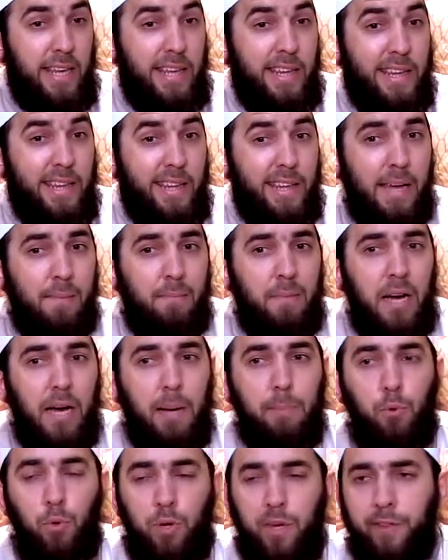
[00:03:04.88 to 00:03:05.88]
иннама
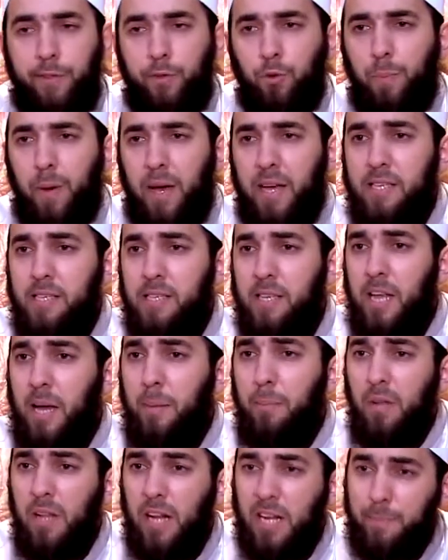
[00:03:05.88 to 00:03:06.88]
буицу, поистине я
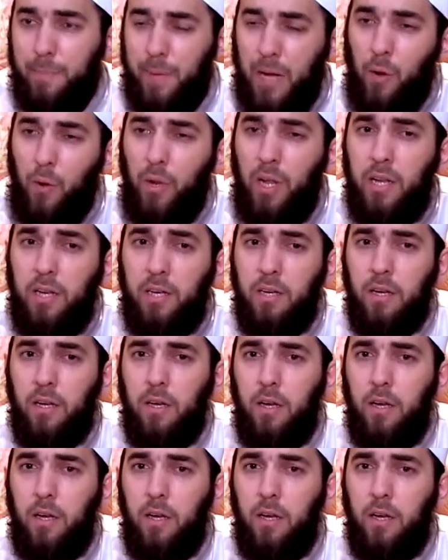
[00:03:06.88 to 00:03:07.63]
был отправлен